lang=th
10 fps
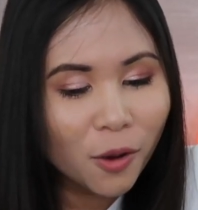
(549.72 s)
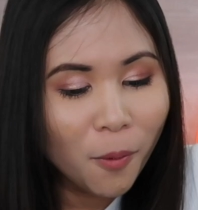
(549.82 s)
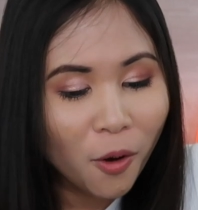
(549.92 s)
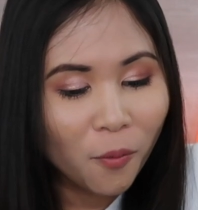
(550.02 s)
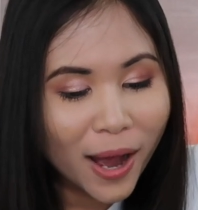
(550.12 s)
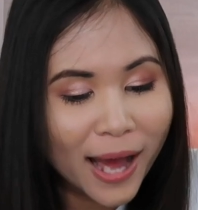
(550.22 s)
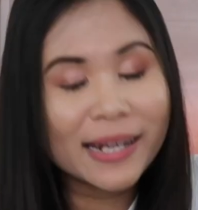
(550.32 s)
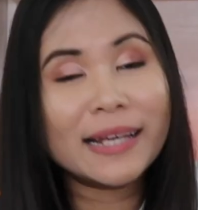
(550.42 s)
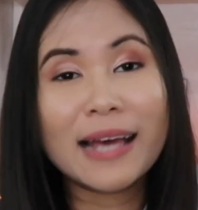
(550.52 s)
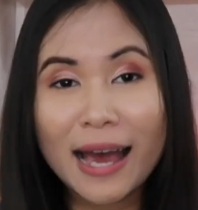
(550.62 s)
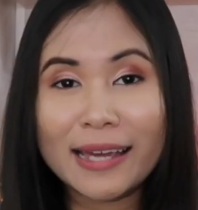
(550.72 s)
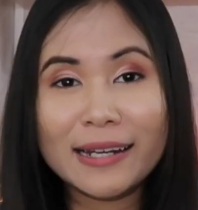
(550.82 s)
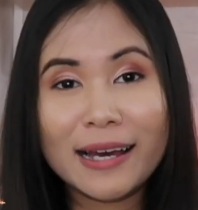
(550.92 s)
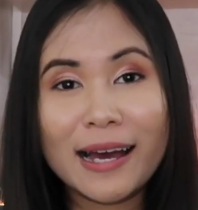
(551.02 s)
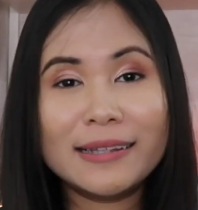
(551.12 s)
เขาบอกว่าในไทย
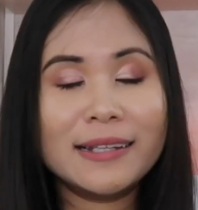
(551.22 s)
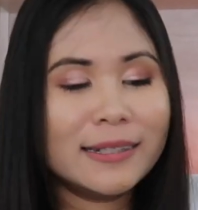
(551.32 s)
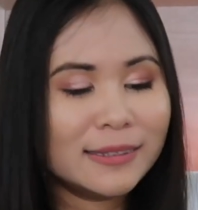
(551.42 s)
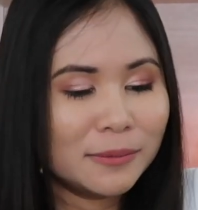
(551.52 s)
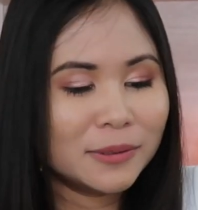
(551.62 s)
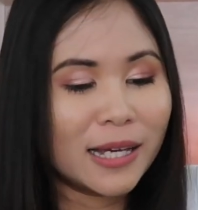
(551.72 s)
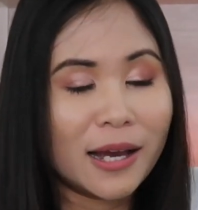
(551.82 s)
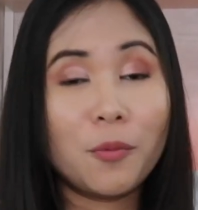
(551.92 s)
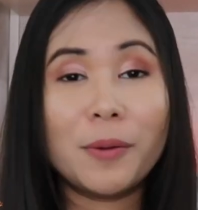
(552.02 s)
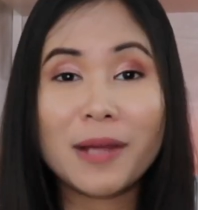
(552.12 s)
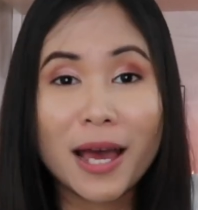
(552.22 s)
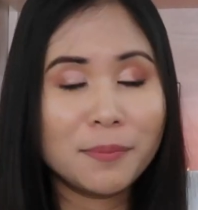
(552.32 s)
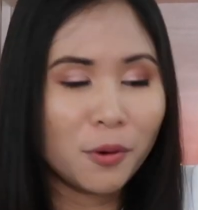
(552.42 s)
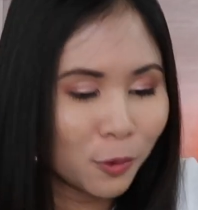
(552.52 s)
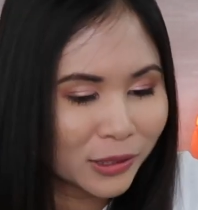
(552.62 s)
นะคะที่น่าเจอมาจากเว็บไทยโพ